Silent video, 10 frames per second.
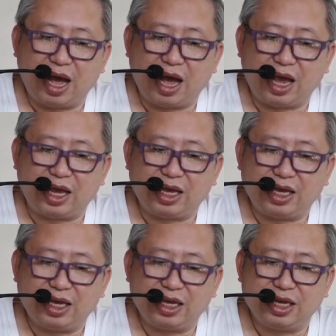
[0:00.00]

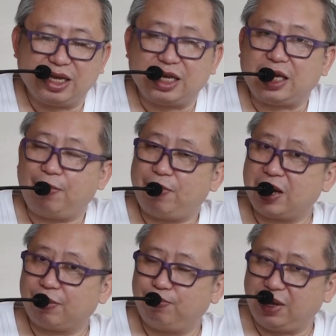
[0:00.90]
ay
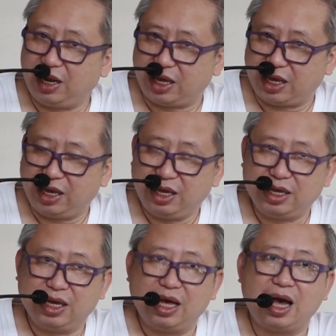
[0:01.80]
ipinagbili
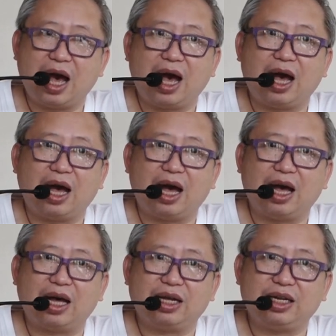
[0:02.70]
uh,
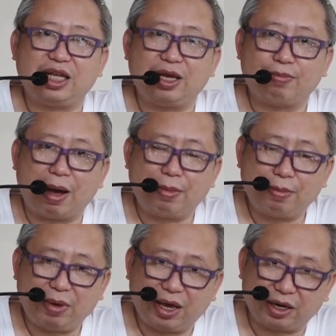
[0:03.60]
ah, ni Mama
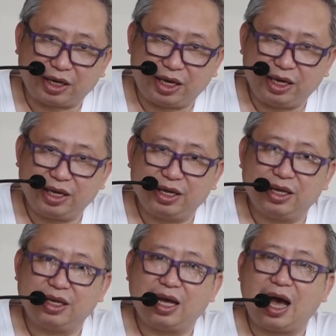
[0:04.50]
Mary
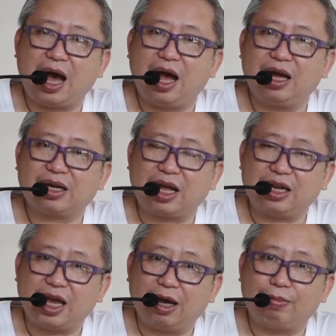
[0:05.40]
ang
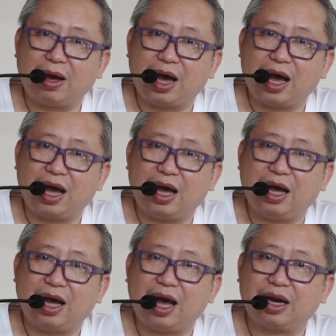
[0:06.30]
kanyang mga
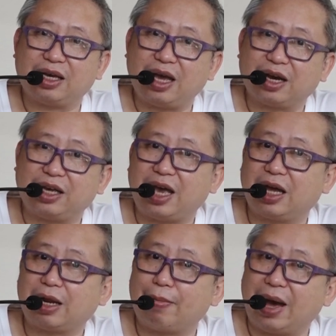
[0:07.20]

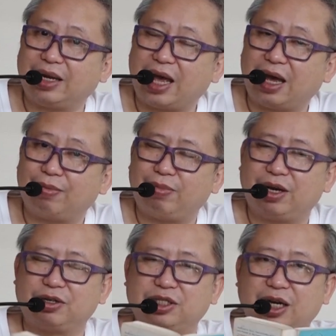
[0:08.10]
ari-ariang namana.
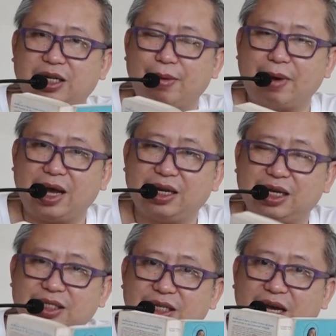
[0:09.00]
Meron siyang
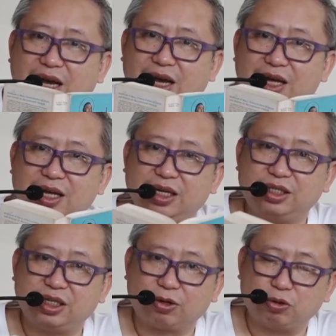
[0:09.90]
namana sa
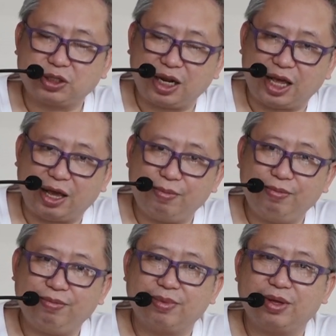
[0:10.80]

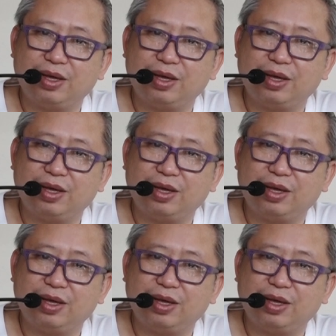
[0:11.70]
Jerusalem,